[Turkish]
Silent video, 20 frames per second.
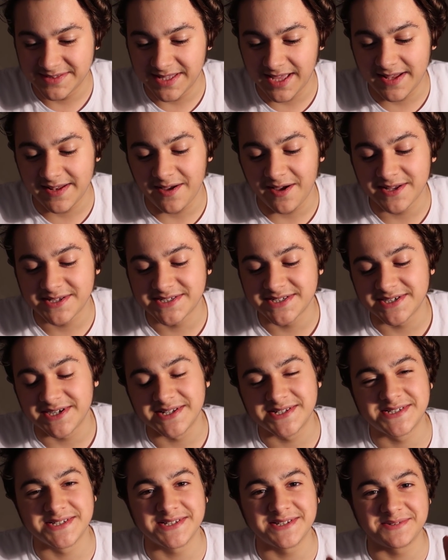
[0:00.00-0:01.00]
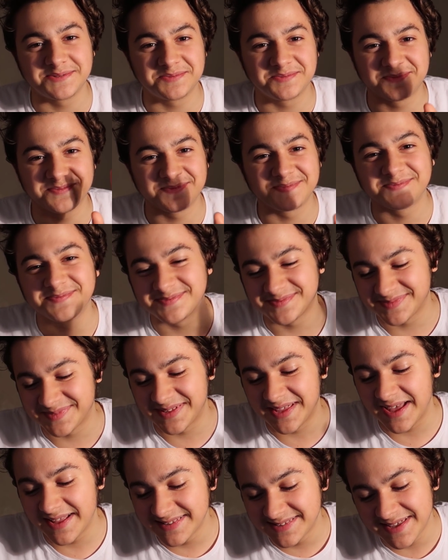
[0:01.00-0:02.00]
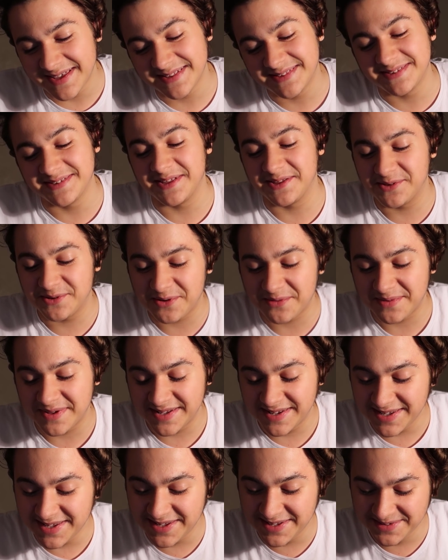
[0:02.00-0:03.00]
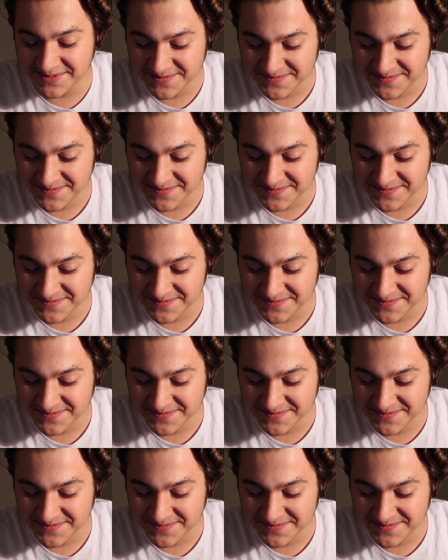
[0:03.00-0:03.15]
Yani açık açık yani tehdit ediyor beni.